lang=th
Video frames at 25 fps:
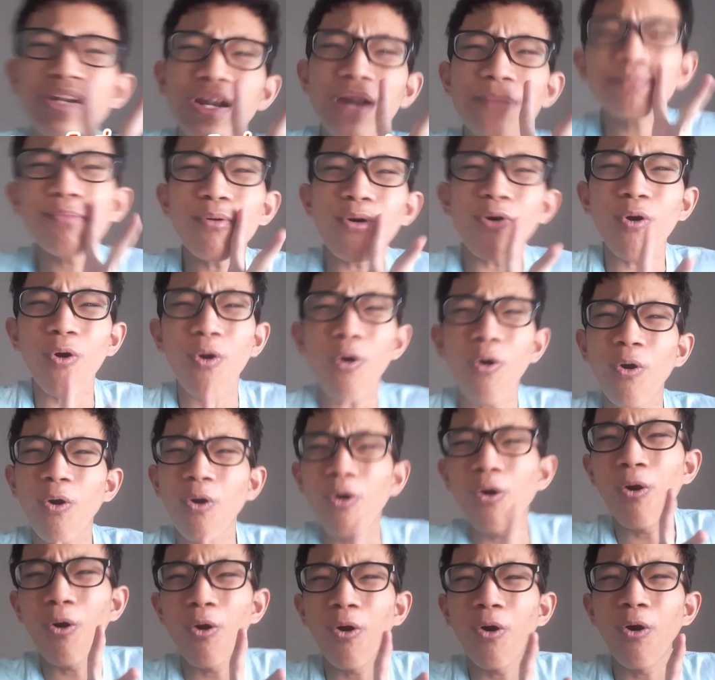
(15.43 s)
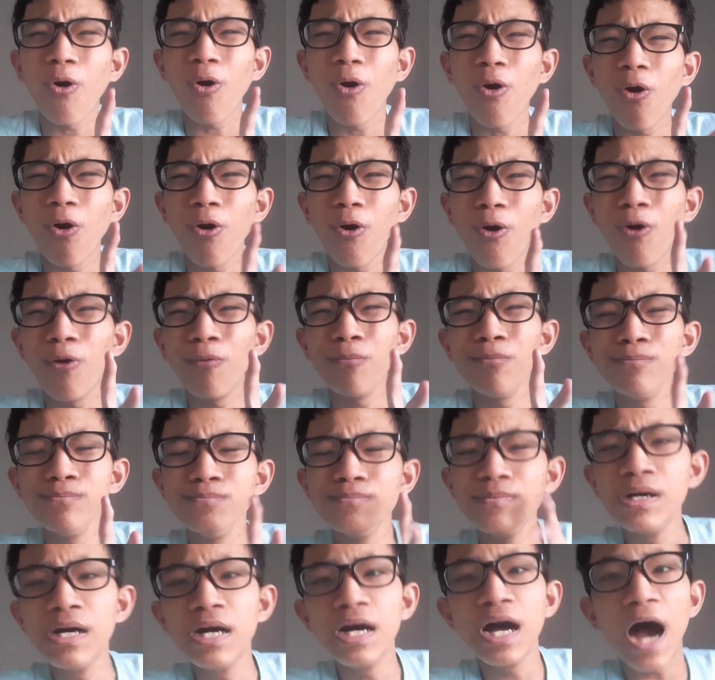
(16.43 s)
ครับผม
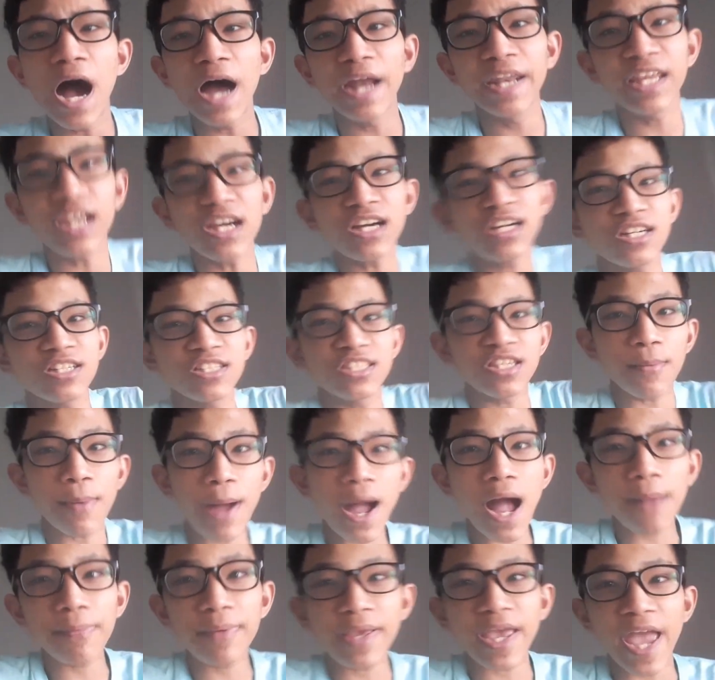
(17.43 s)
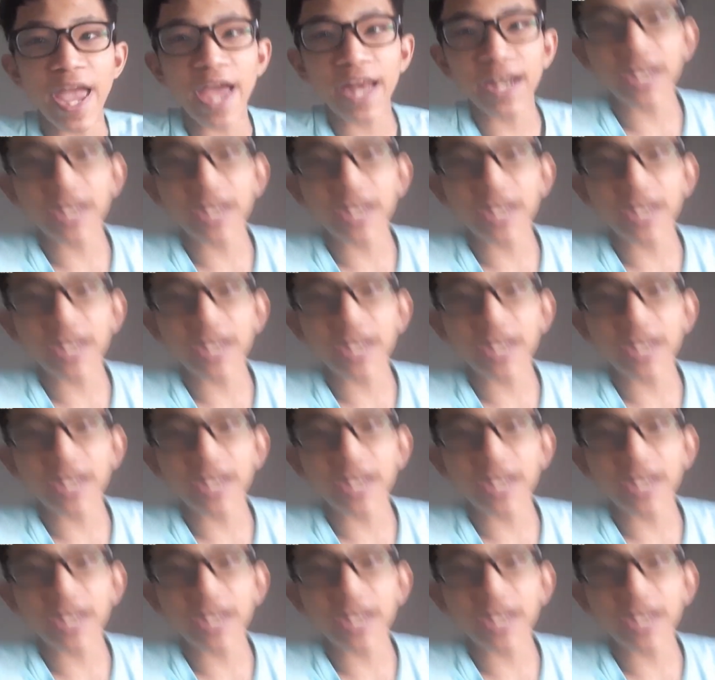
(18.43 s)
อันนี้ก็คือสภาพแขน